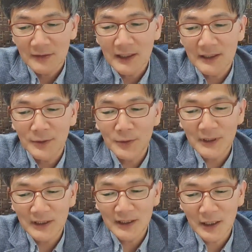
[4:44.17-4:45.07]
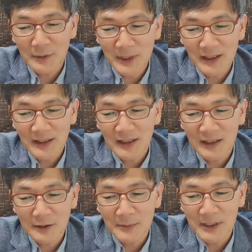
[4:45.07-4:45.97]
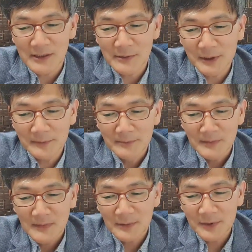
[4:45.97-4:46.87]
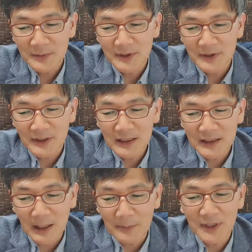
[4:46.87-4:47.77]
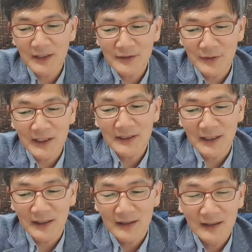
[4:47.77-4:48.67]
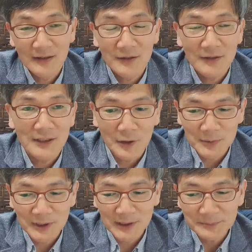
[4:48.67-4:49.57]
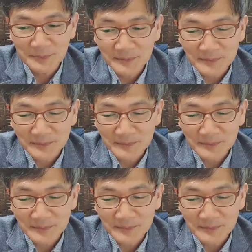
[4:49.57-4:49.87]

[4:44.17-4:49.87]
이렇게 기도를 한 다음에 하나님 말씀을 31절에 담대하게 전했다. 이렇게 나옵니다.